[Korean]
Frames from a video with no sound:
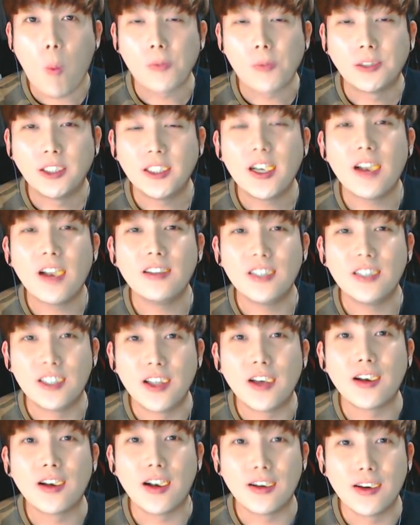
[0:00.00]
시간 이
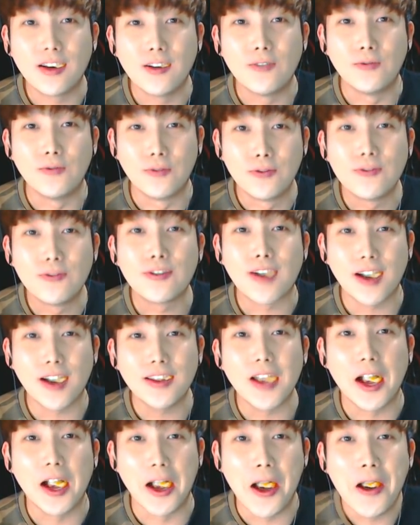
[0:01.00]
지난 관계로
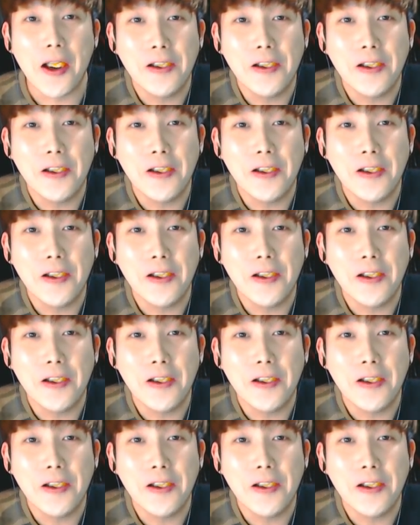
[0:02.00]
눅눅하다.